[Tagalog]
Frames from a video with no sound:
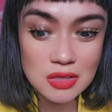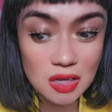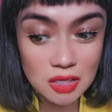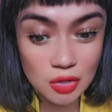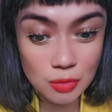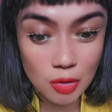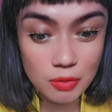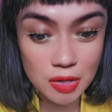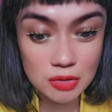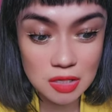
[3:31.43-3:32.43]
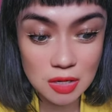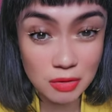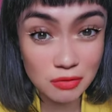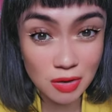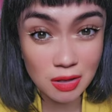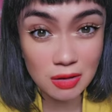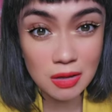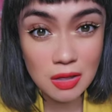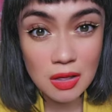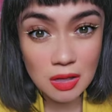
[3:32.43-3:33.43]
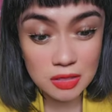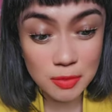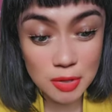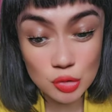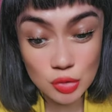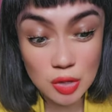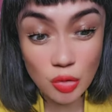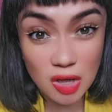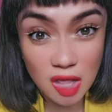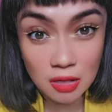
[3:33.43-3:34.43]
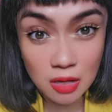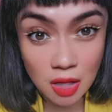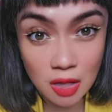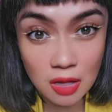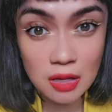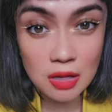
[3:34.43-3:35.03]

Nakita niyo ba kung paano sila mag-vlog? Diba usually one hand lang.